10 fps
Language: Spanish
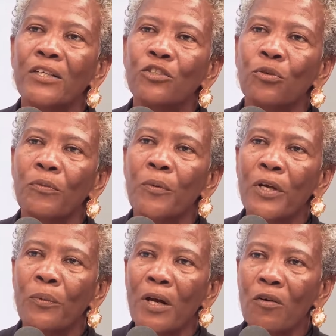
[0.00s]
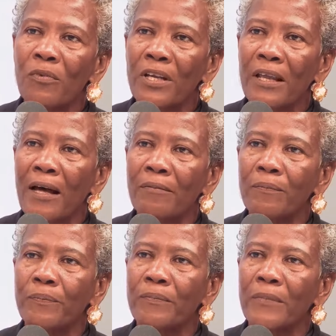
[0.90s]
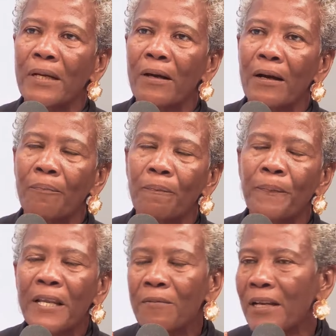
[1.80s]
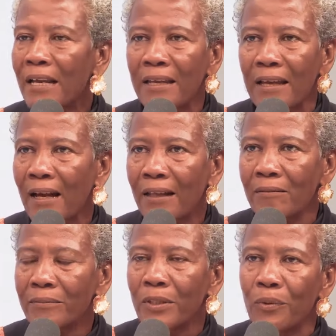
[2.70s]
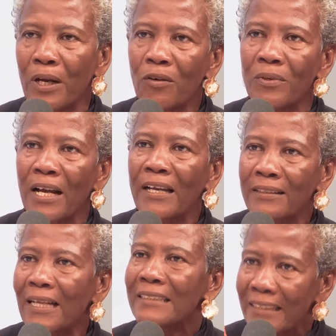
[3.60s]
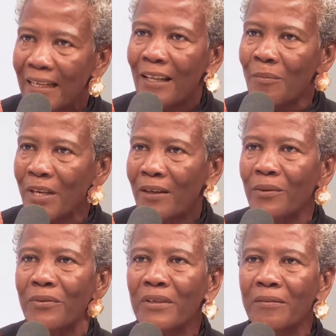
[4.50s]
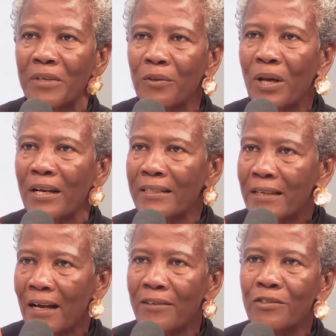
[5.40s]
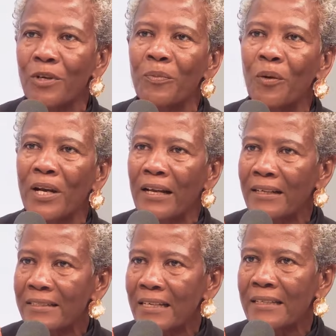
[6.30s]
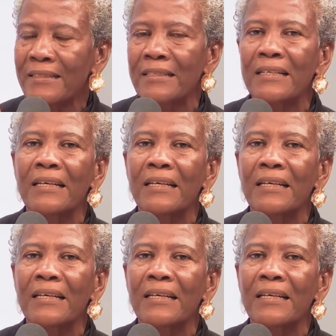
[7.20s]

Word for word: Yo vivo en una comunidad privilegiada, pero una comunidad que está llena de miedos, el miedo al rechazo, el miedo a la escasez,